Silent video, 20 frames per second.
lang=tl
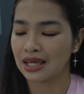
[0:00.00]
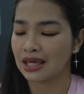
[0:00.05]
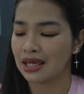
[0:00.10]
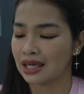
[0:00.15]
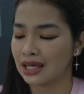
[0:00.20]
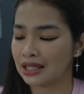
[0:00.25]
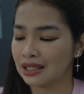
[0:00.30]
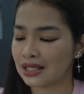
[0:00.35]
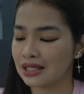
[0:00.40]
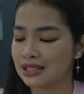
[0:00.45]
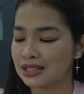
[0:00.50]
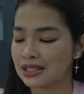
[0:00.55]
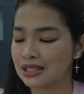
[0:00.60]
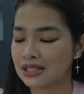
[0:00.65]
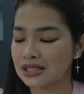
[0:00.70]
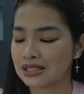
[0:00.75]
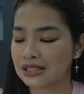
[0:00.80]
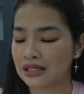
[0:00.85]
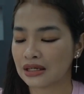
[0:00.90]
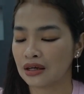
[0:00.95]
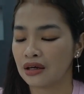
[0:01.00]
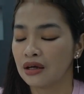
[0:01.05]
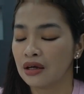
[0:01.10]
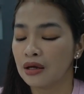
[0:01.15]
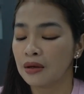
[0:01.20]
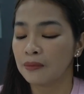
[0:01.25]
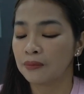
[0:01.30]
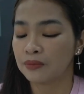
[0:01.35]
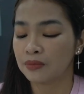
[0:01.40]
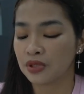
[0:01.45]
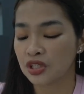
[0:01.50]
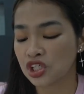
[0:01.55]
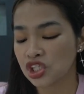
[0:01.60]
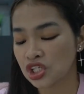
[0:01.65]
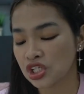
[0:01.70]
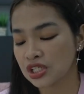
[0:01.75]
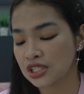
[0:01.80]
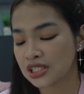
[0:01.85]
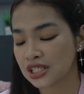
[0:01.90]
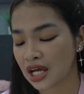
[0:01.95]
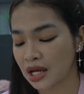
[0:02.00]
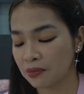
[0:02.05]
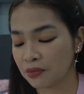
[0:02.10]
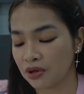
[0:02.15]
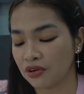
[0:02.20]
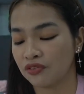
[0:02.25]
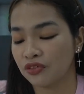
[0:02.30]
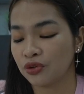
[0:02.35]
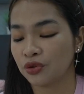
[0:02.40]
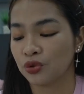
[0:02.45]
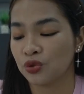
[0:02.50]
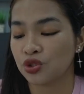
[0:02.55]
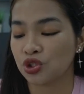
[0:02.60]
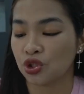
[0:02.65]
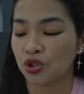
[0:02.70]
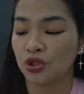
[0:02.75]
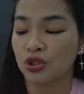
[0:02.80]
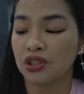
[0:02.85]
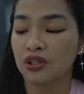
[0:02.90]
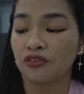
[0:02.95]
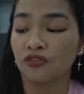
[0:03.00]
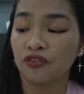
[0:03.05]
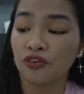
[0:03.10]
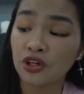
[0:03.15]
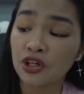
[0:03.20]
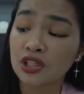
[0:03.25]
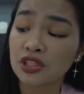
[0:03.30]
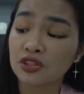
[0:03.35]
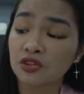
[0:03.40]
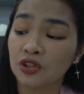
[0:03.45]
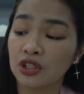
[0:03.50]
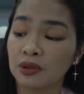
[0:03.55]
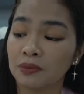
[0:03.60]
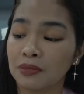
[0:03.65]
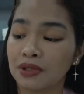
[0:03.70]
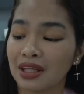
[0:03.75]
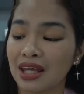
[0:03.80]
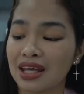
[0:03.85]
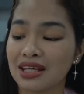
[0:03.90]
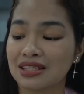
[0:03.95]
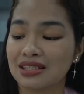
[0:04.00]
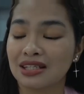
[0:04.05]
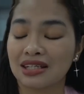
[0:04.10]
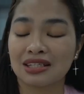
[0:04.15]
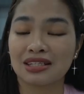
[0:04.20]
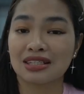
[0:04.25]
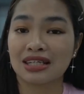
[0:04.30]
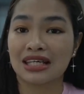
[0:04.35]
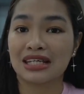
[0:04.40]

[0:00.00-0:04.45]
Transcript: And this is uh, ah, Misha Time Revolution, the first treatment essence